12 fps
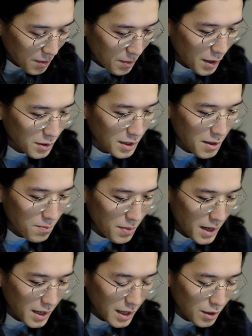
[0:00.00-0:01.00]

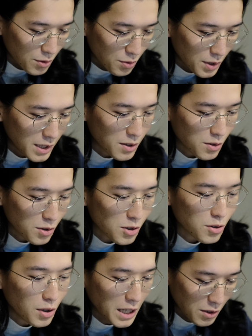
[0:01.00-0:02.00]

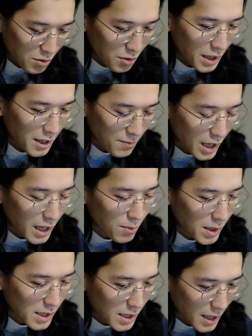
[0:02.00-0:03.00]
マウンテンパーカーフリックスストアのこれ買い
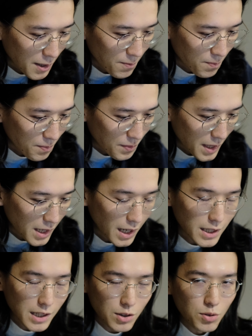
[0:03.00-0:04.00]
ました。
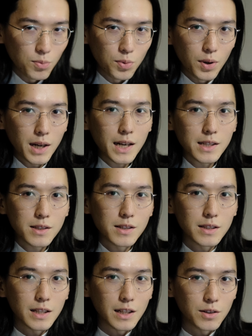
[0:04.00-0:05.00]
中にボアがつ
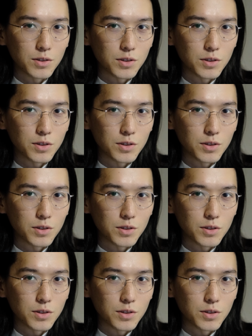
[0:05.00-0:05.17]
いてい